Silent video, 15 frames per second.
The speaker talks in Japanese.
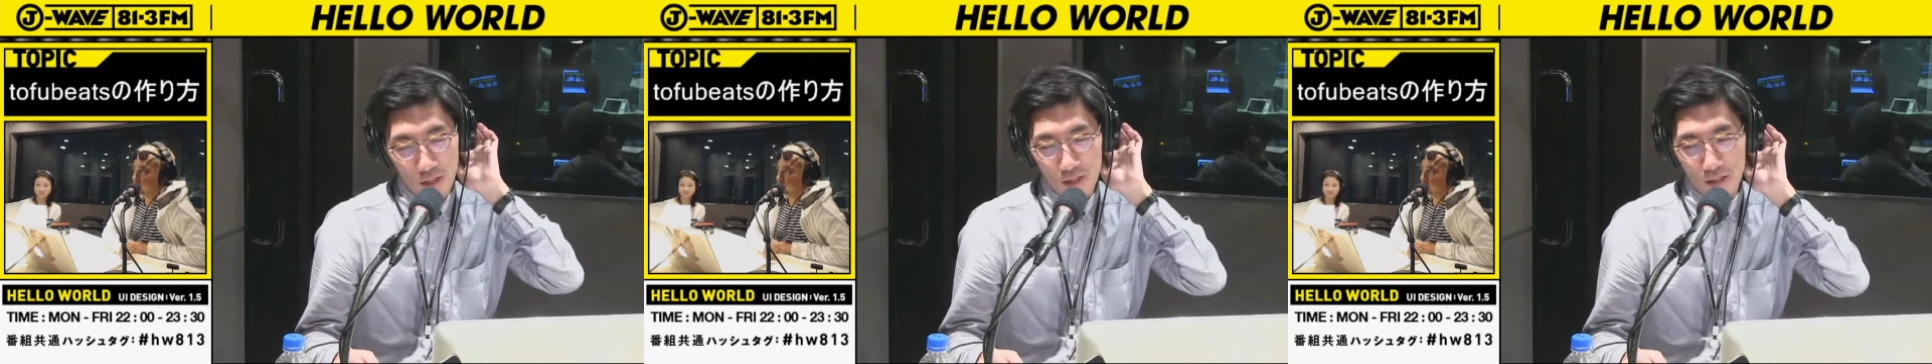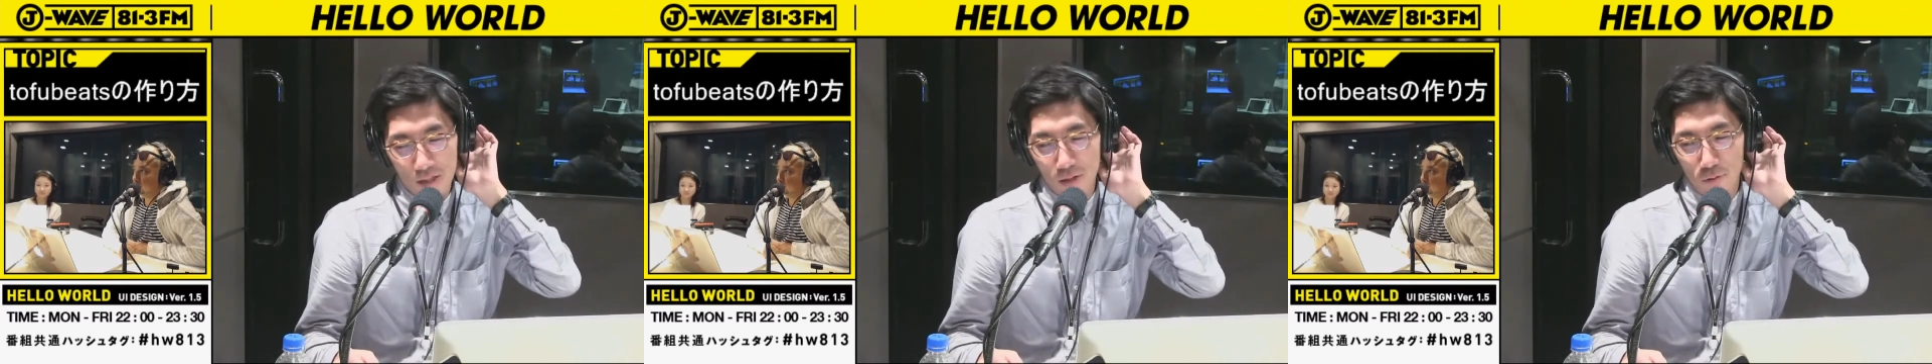に
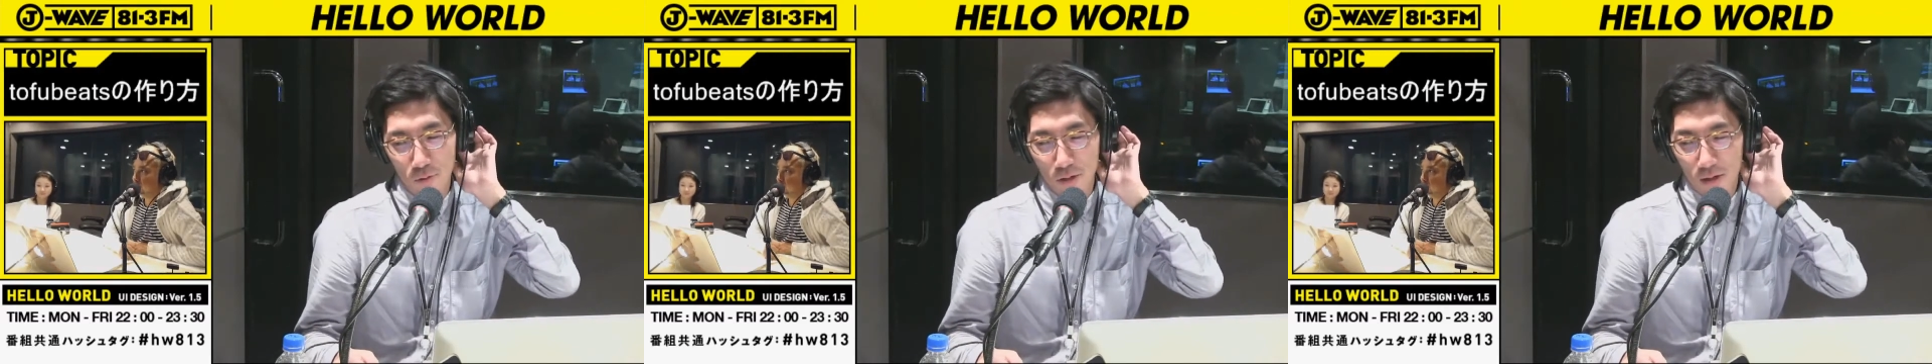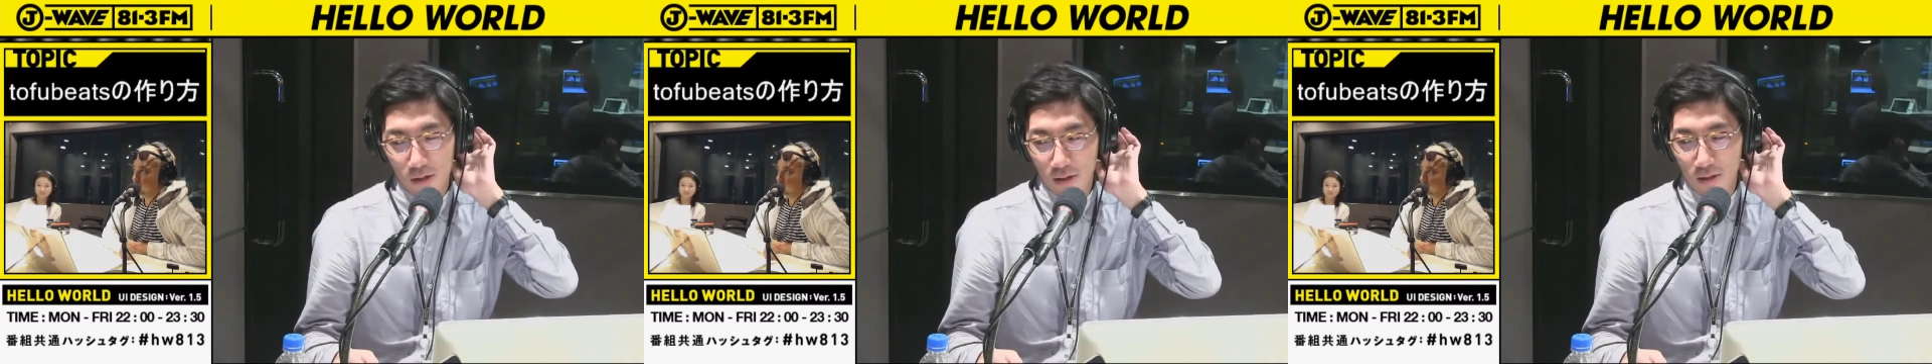なってたの
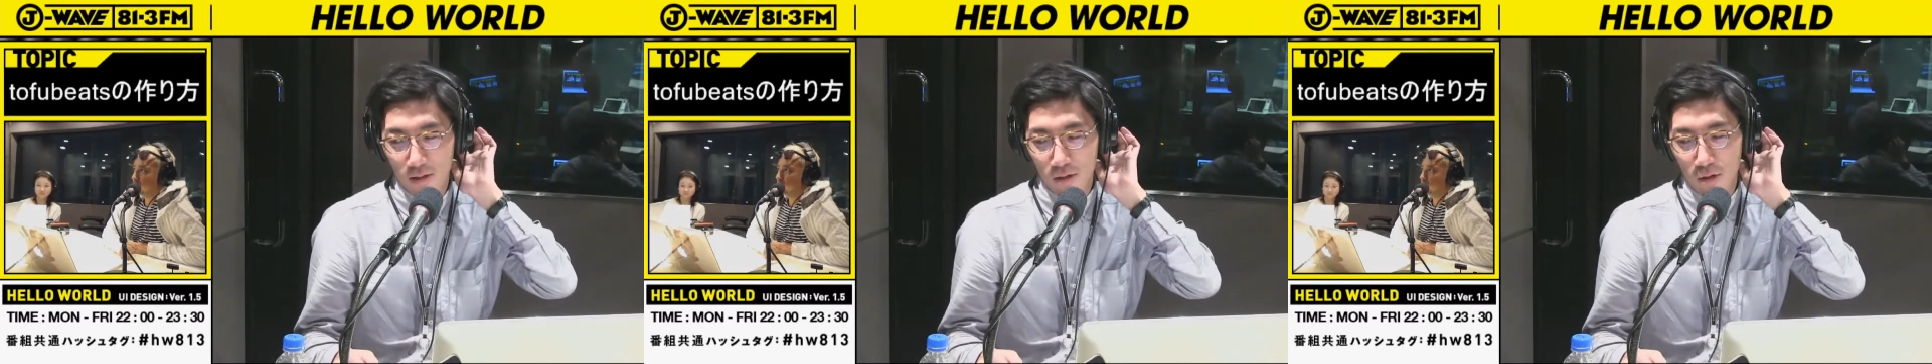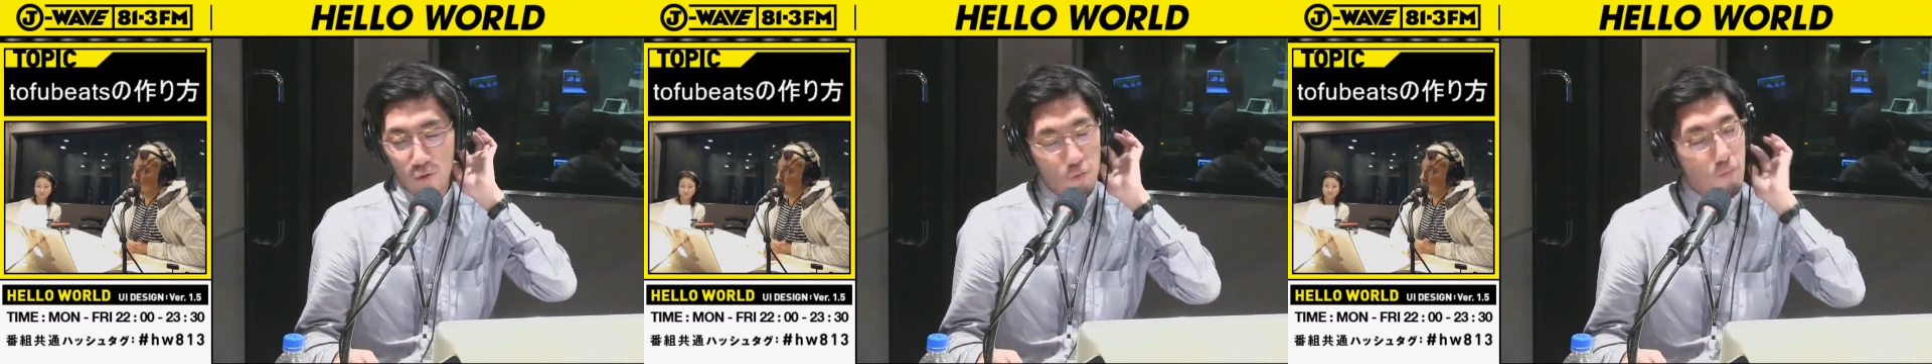かな
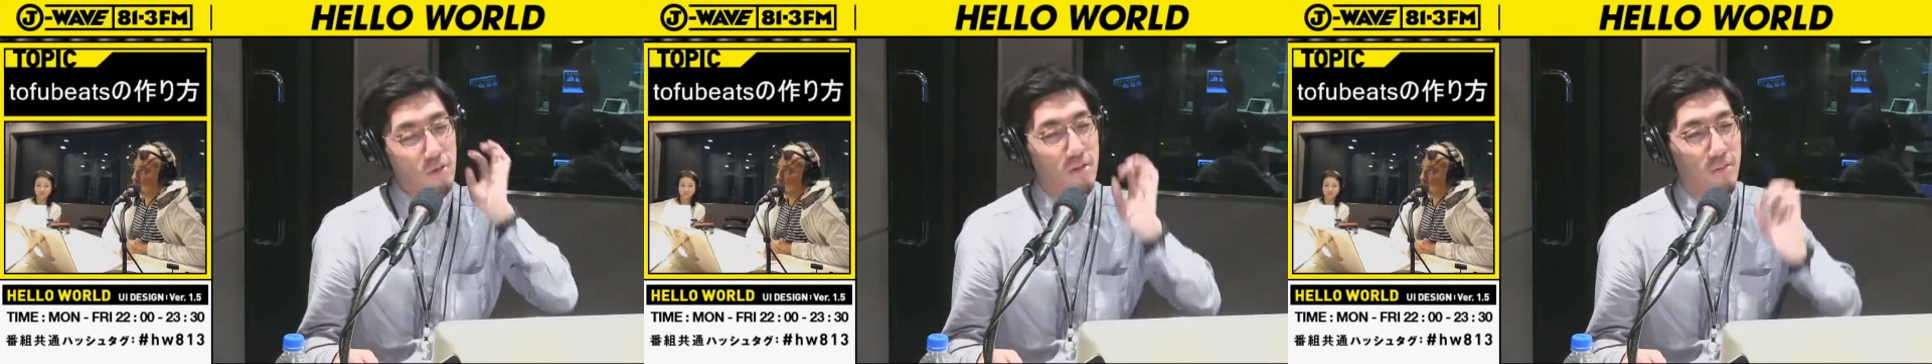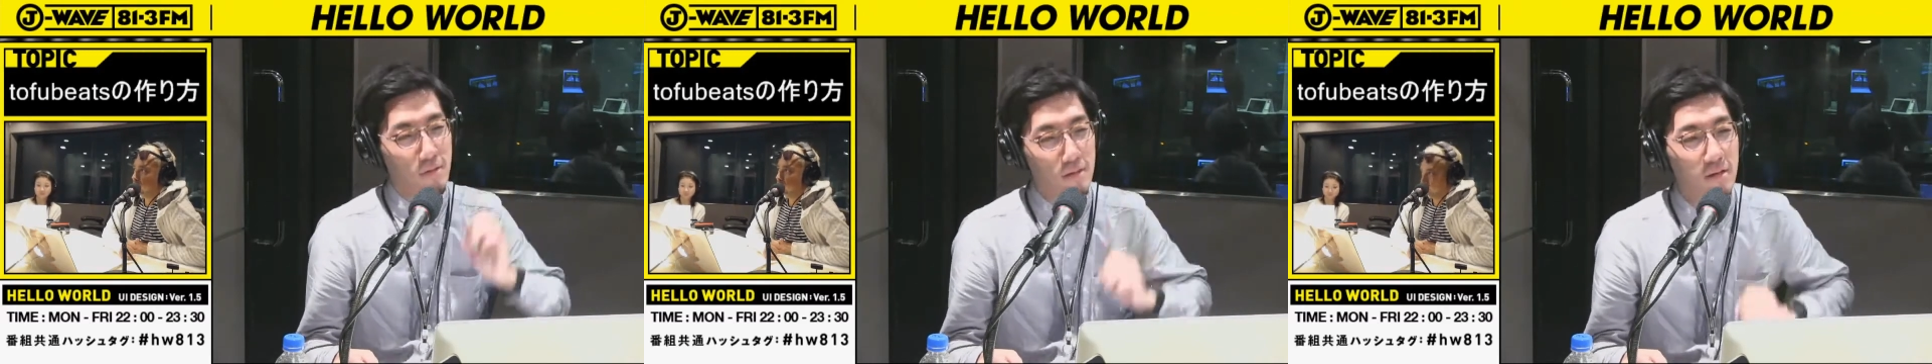なんかすごい
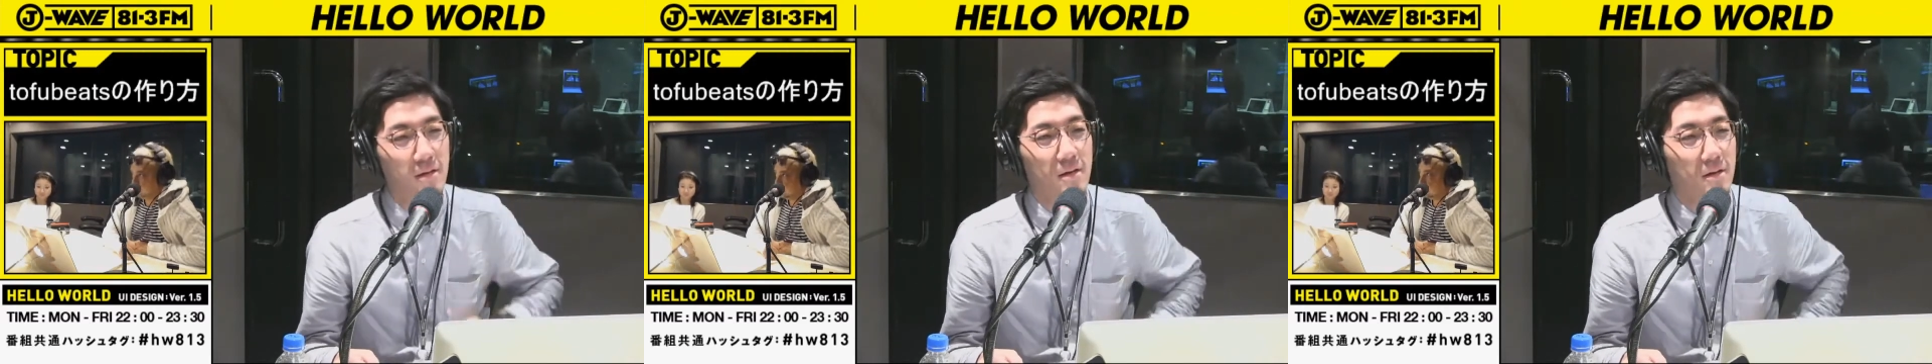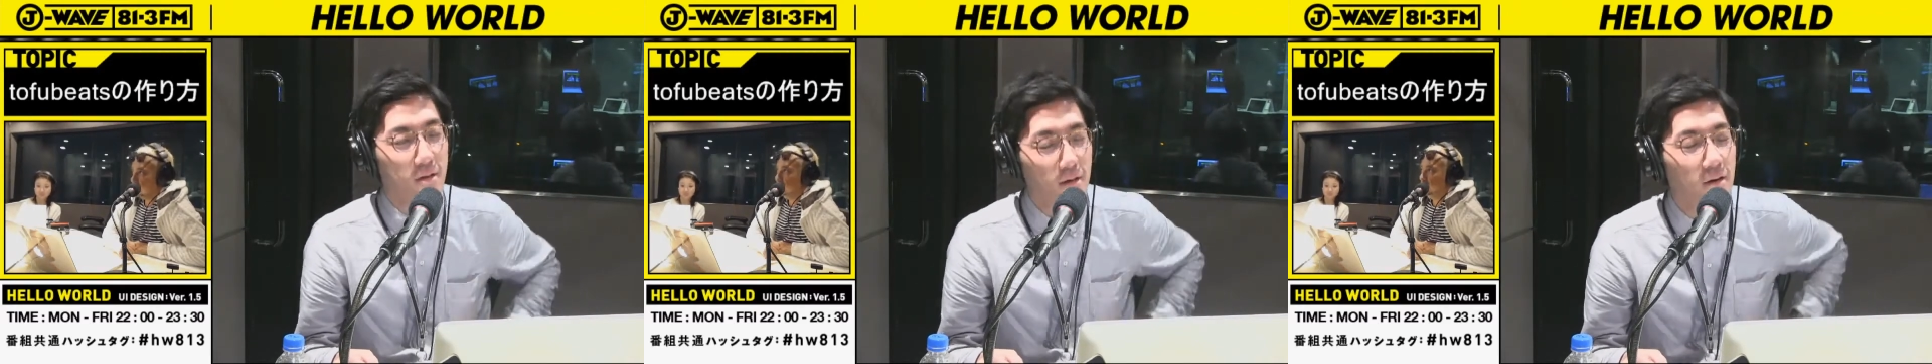覚えてます
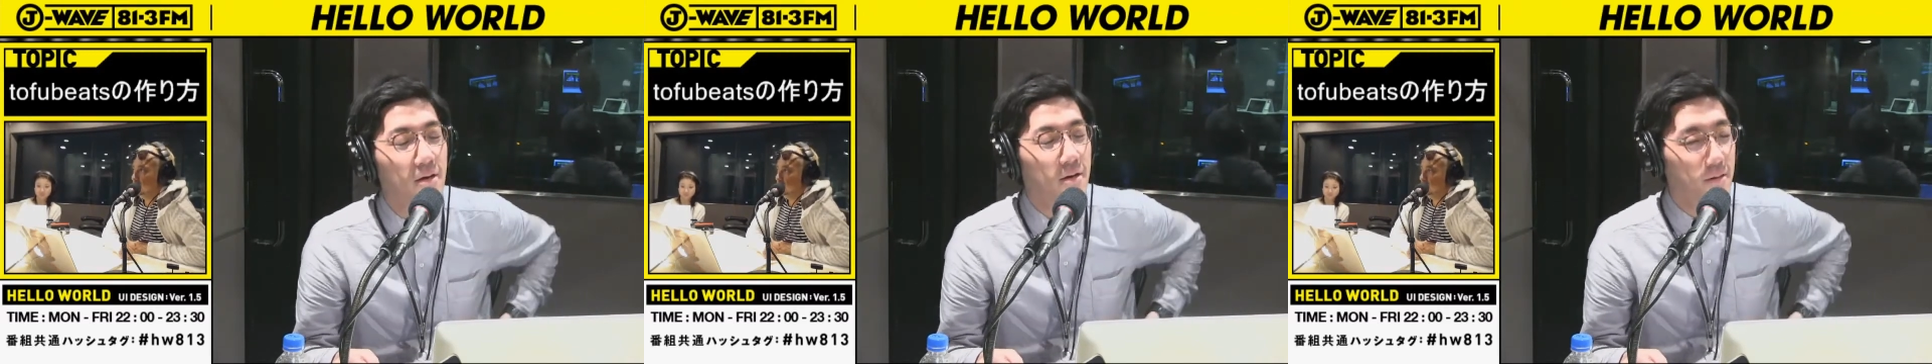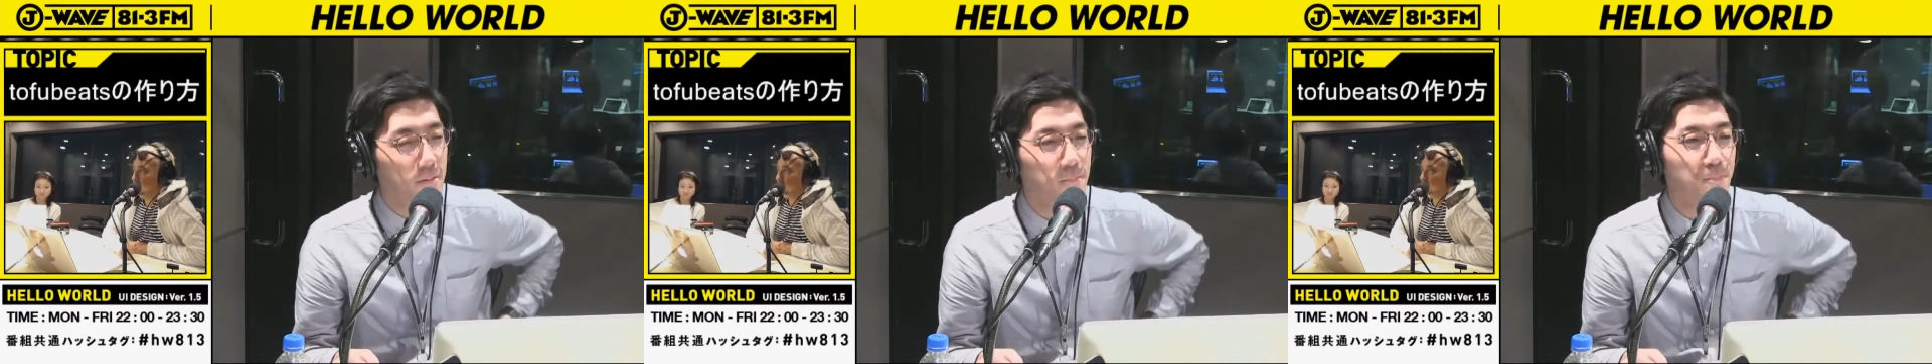ねはい